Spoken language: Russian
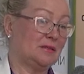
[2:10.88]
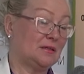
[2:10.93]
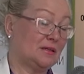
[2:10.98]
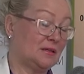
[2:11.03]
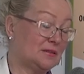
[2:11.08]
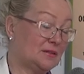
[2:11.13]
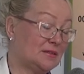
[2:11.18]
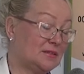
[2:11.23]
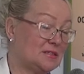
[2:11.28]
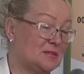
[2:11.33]

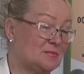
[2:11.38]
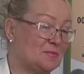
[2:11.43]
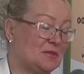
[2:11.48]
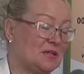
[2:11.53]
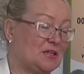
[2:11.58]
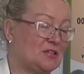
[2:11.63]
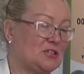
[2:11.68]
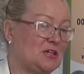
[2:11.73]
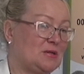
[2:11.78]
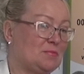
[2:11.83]
Конгресс мы
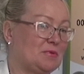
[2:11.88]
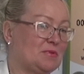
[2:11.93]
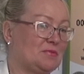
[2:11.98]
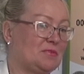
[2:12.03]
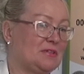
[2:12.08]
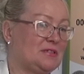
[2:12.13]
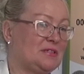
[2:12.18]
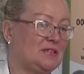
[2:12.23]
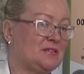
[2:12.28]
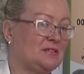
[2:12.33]
начали
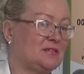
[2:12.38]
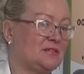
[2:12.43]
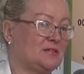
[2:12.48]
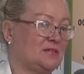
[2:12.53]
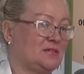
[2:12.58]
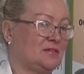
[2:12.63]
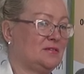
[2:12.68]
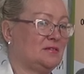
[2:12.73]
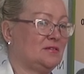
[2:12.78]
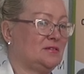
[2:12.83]
проводить
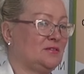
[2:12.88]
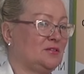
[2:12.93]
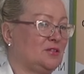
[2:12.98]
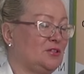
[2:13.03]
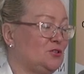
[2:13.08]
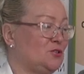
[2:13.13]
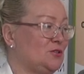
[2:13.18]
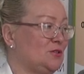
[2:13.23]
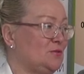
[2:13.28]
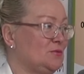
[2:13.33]
с
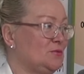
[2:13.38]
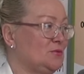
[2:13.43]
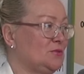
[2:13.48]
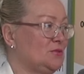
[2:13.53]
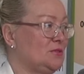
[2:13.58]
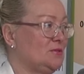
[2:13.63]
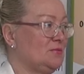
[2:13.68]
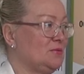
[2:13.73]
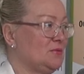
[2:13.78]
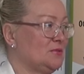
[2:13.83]

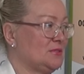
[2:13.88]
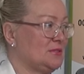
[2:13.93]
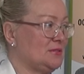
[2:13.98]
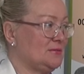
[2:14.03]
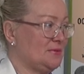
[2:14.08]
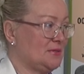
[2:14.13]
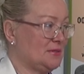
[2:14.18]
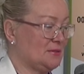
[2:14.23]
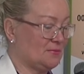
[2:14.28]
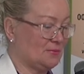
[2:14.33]

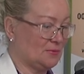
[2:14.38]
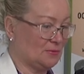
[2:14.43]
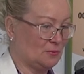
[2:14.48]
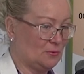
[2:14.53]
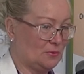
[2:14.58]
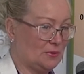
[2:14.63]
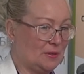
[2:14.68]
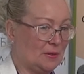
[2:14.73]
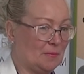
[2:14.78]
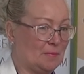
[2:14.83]
1999
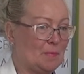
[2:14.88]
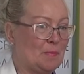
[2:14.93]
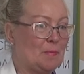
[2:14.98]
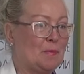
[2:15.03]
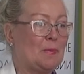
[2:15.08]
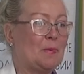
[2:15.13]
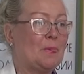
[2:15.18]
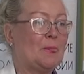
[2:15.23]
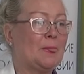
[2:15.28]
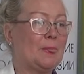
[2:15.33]
года
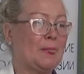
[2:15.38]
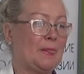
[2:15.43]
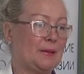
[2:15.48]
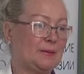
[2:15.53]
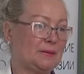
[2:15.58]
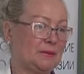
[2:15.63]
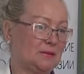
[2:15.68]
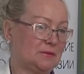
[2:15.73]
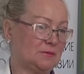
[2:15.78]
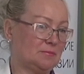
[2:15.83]

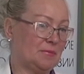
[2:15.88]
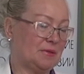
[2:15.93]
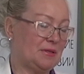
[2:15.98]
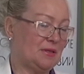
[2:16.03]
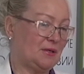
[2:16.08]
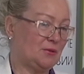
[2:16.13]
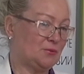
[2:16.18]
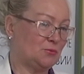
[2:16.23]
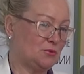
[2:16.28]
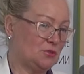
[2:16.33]
так как
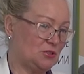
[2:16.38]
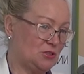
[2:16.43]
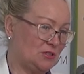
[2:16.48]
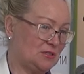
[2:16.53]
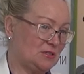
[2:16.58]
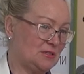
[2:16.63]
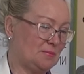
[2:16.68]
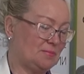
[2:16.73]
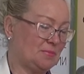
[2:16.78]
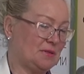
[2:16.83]
моя
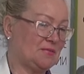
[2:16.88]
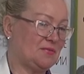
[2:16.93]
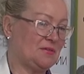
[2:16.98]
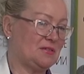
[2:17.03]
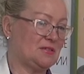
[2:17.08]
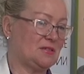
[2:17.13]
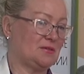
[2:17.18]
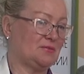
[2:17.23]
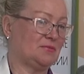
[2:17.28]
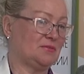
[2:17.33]
учитель,
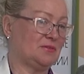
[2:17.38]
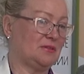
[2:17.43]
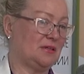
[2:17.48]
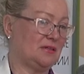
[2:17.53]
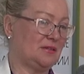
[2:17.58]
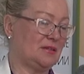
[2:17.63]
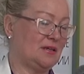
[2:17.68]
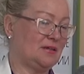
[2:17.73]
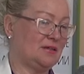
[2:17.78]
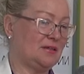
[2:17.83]
профессор фон
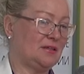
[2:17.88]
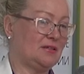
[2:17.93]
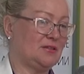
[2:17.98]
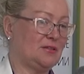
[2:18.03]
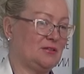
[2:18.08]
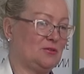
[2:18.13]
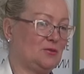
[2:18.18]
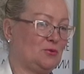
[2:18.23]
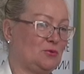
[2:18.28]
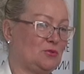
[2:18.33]
Лида,
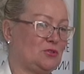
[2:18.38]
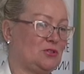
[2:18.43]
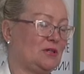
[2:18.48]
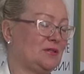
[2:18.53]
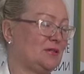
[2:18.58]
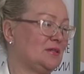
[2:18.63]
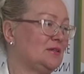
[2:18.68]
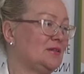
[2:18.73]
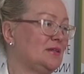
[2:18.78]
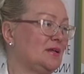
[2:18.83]
это дочь
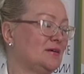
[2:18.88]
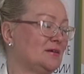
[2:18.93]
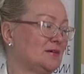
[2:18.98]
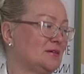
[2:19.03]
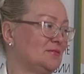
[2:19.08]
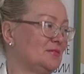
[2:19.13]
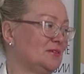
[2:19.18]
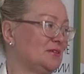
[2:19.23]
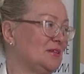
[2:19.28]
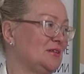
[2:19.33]

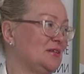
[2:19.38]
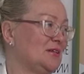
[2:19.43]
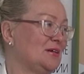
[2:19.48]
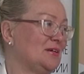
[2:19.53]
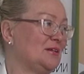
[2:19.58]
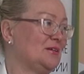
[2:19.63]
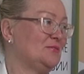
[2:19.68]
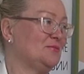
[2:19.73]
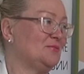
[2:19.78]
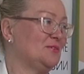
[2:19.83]
легендарного
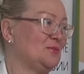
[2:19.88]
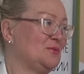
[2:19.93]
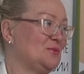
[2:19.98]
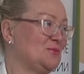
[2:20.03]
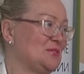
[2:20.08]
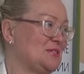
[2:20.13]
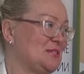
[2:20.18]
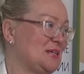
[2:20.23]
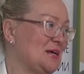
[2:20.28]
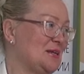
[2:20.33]
генерала фон
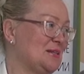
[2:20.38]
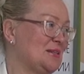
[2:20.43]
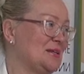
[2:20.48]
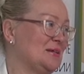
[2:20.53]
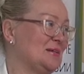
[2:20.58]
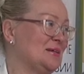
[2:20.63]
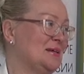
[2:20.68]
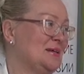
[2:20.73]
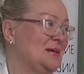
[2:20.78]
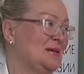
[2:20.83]

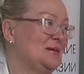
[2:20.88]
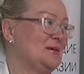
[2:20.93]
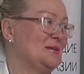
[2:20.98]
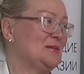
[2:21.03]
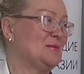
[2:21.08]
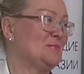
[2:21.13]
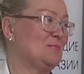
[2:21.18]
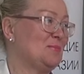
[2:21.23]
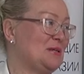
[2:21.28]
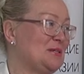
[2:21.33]
Юстиана,
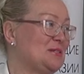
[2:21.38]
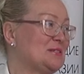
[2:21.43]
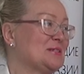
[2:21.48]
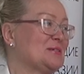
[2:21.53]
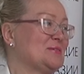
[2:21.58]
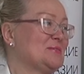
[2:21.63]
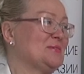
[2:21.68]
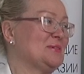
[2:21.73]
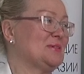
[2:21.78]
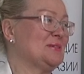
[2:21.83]
это
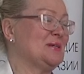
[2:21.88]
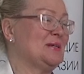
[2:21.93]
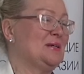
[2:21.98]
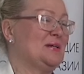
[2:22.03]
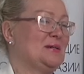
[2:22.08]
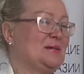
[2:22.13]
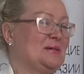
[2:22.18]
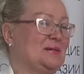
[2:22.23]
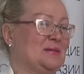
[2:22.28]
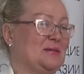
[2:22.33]
близкого
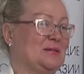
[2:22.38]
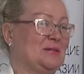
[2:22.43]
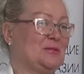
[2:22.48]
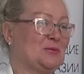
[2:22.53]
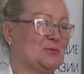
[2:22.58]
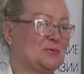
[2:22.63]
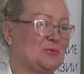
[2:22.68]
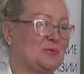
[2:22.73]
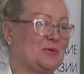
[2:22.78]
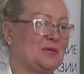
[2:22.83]
э,
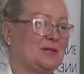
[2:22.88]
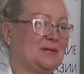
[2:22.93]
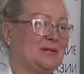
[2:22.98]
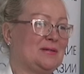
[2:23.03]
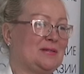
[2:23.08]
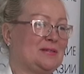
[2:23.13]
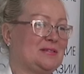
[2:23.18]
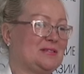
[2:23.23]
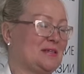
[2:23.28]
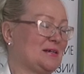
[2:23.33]
друга
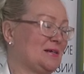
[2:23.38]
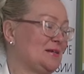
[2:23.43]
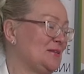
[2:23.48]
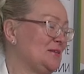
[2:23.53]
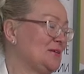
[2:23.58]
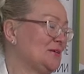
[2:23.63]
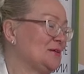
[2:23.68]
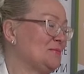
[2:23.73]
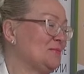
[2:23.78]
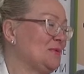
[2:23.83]
и
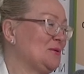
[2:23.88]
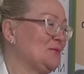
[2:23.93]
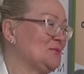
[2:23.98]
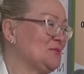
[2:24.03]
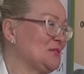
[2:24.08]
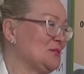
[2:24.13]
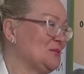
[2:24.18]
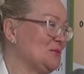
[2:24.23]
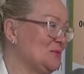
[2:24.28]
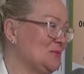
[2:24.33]
соратника Мао
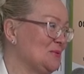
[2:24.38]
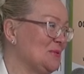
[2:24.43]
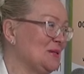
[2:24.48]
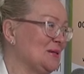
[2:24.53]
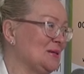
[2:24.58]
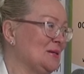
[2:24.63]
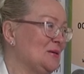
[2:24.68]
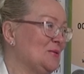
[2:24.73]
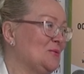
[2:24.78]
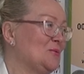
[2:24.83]

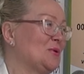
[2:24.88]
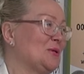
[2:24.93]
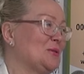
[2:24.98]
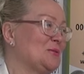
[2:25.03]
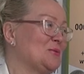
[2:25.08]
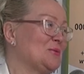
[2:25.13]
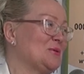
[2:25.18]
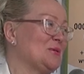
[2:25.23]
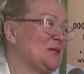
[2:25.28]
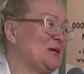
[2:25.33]
Цзэдуна, у
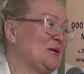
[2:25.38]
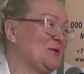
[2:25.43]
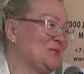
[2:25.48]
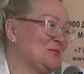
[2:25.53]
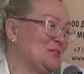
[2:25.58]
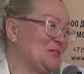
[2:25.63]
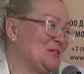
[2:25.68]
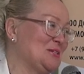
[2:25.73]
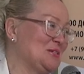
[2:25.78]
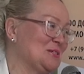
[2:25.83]
которой я
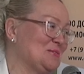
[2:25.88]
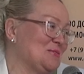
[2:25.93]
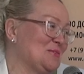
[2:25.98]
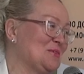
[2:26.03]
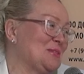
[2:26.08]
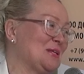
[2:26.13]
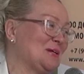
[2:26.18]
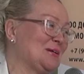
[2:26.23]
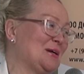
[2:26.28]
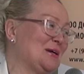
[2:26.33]
училась.
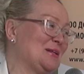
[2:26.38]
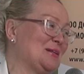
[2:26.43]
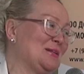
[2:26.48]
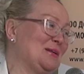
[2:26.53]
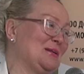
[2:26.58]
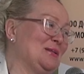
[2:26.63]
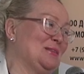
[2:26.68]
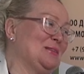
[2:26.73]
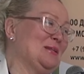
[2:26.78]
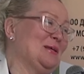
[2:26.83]
Вот такая
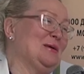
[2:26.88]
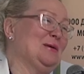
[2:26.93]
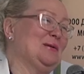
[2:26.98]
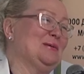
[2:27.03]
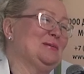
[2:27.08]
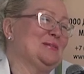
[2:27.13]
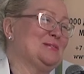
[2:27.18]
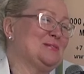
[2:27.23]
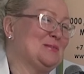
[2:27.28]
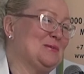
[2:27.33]
длинная
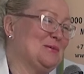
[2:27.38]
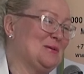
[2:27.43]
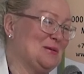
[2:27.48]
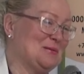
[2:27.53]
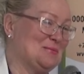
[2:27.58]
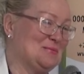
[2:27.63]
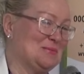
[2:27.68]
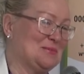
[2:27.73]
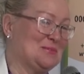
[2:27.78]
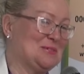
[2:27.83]

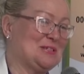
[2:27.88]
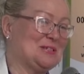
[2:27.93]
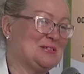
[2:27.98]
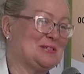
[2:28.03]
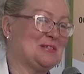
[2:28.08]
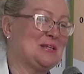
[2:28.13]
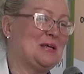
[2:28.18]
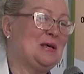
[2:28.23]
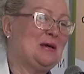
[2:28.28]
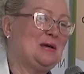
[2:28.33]
история
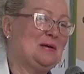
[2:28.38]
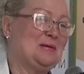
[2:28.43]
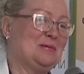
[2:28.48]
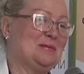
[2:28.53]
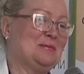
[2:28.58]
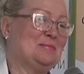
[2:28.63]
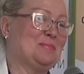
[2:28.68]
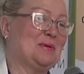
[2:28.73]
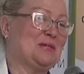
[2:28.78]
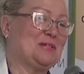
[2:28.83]
получилась
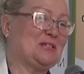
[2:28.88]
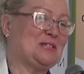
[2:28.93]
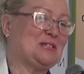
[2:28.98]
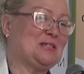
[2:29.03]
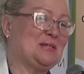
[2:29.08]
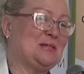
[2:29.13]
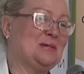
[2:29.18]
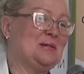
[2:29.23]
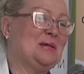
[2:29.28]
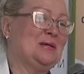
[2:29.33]
э,
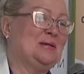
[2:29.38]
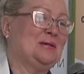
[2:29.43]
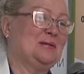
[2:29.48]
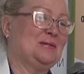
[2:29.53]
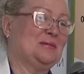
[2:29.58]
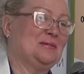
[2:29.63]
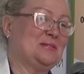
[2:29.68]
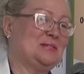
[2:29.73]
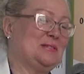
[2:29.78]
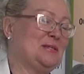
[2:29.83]
почти
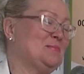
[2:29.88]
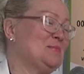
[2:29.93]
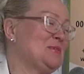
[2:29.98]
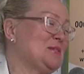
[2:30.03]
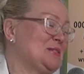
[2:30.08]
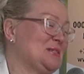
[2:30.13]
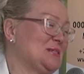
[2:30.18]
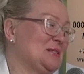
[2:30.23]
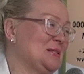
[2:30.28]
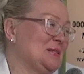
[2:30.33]

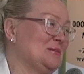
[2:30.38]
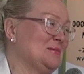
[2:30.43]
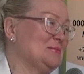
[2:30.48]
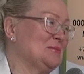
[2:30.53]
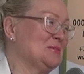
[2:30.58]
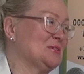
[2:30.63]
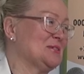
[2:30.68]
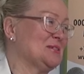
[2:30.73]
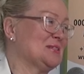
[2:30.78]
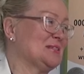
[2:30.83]
70, э, э,
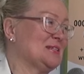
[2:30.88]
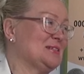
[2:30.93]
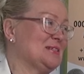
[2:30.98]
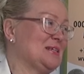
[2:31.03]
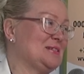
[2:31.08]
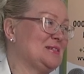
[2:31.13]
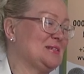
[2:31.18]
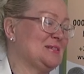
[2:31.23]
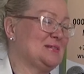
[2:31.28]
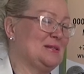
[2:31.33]
можно
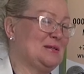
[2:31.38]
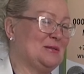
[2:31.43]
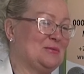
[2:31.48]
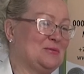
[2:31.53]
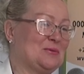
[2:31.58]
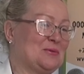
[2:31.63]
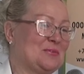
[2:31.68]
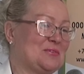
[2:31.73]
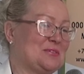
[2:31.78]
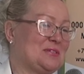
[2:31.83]
сказать,
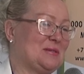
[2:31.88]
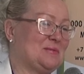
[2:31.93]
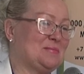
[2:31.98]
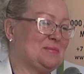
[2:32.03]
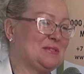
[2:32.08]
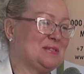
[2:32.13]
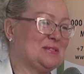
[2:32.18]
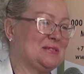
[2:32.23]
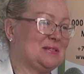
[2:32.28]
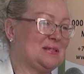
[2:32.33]
длиной
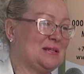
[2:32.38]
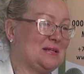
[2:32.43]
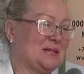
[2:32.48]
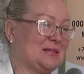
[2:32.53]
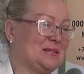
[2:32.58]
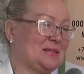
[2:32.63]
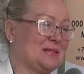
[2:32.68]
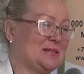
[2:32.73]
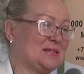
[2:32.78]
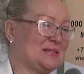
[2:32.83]
70
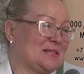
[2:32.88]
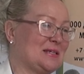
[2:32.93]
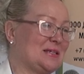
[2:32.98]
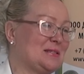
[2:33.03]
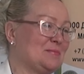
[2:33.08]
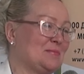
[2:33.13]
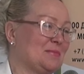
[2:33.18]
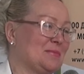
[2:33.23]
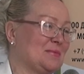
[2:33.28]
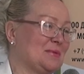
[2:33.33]
лет
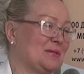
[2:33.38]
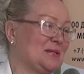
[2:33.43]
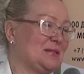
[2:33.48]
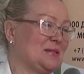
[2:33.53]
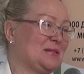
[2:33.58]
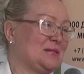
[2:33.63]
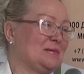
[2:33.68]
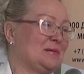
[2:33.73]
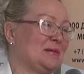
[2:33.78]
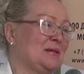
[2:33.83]
назад.
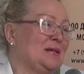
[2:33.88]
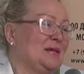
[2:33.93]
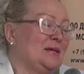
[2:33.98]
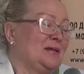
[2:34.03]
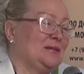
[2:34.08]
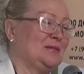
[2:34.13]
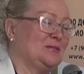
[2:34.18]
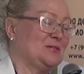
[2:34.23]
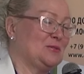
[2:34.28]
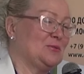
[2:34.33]
Это
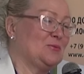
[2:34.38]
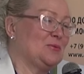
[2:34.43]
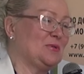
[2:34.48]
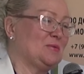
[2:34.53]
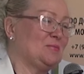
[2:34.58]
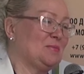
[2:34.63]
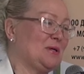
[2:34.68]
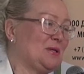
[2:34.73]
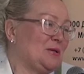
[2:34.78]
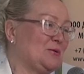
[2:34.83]

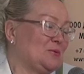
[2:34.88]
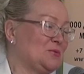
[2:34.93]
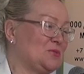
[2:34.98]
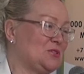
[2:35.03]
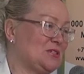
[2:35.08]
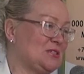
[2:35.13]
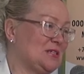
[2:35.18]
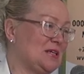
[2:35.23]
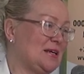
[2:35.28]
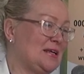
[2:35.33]
история моих
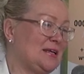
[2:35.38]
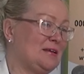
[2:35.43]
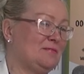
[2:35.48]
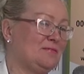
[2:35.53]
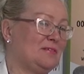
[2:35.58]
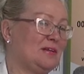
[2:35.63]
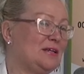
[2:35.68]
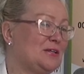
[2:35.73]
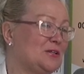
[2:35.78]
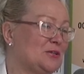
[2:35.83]
учителей,
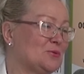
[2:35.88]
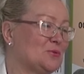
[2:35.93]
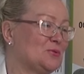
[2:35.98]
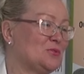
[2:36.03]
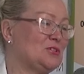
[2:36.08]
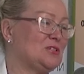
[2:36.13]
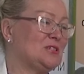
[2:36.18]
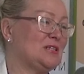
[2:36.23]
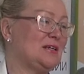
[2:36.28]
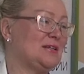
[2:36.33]
великих
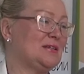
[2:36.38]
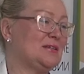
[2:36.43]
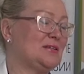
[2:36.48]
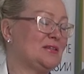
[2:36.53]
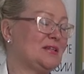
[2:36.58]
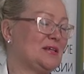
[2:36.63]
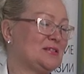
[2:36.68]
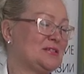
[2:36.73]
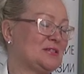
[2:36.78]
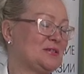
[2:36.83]
учителей
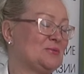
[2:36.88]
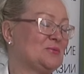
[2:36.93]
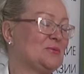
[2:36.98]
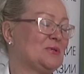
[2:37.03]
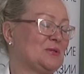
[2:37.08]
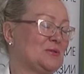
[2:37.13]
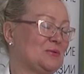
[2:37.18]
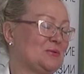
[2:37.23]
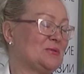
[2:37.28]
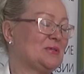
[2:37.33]
китайских, у
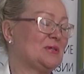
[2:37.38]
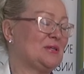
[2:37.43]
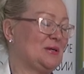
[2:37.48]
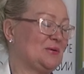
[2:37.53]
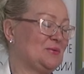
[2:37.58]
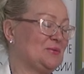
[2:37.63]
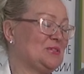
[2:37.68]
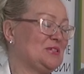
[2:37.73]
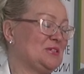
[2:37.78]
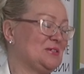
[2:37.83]
которых
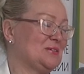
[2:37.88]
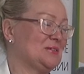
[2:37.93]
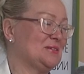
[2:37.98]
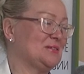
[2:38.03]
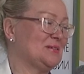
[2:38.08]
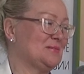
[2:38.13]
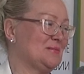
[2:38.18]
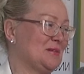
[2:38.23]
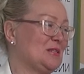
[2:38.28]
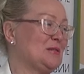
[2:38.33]
я
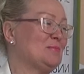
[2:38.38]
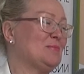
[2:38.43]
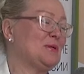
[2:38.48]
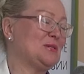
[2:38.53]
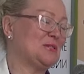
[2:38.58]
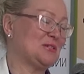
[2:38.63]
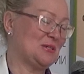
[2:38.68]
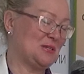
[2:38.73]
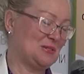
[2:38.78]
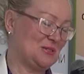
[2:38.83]
училась. Это
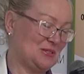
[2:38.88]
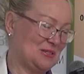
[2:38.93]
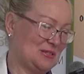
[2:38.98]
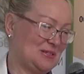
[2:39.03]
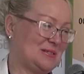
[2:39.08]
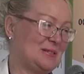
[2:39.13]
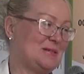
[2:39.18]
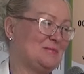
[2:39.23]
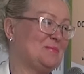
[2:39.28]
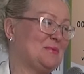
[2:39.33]
большая
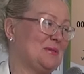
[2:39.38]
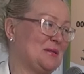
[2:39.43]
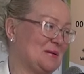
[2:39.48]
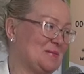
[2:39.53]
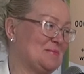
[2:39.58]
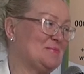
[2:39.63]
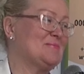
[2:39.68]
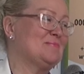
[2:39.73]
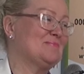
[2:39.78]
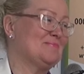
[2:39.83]
честь для меня.